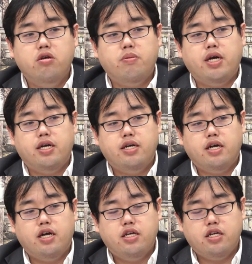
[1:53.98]
まあ
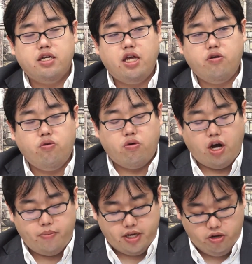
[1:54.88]
結構
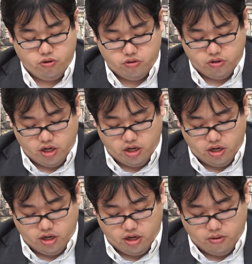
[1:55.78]
幅広く、
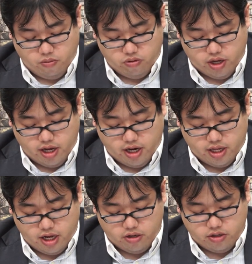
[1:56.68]
えー、問題が
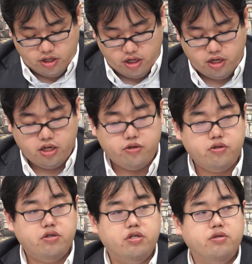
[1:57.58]
出る、えー、
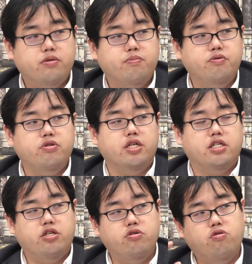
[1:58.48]
分です
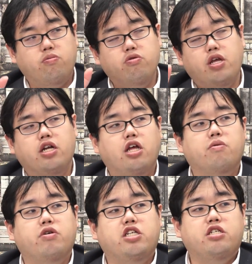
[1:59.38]
ね融合問題が出れ
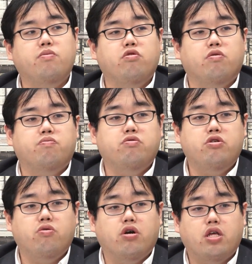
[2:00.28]
ば1問の分
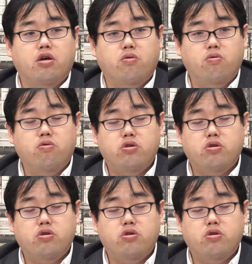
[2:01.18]
量が結構多